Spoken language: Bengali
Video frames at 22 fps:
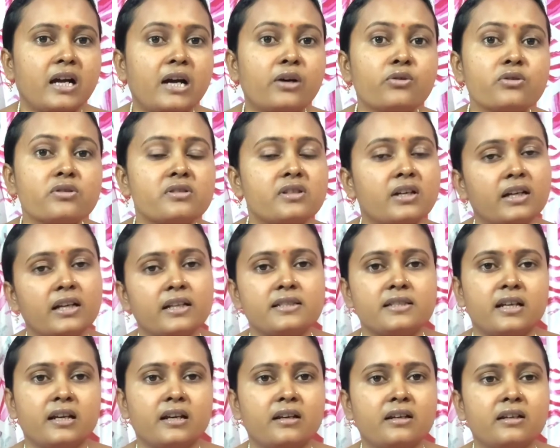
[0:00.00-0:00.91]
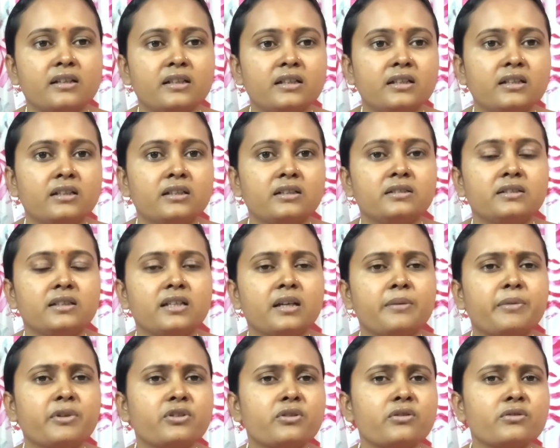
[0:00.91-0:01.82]
আউশ ধানের চাল
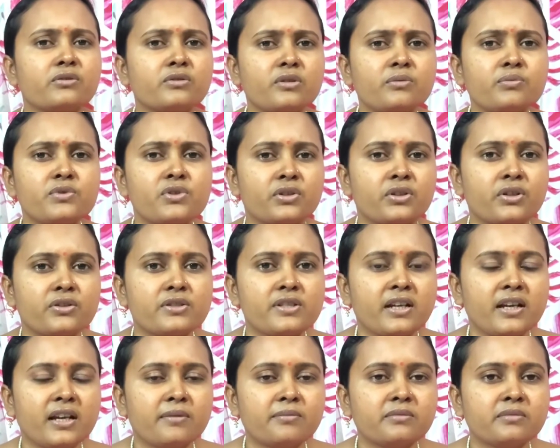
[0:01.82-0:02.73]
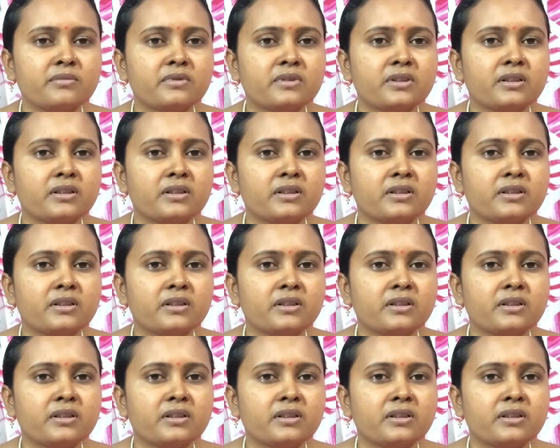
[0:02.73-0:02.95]
যেটা আমরা যখন খুব ছোট্ট ছিলাম